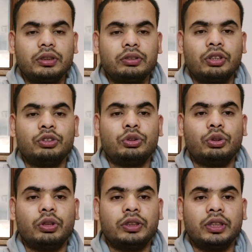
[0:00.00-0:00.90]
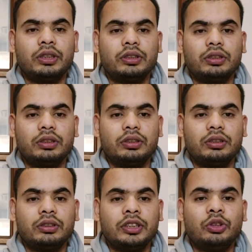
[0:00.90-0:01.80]
চলুন শুরু করা যাক
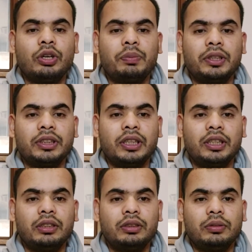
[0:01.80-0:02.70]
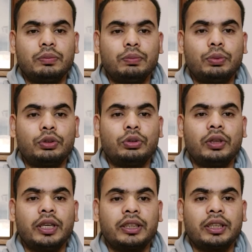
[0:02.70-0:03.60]
যেহেতু আপনারা জানেন পর্তুগাল
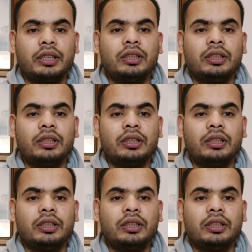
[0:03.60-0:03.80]
একটা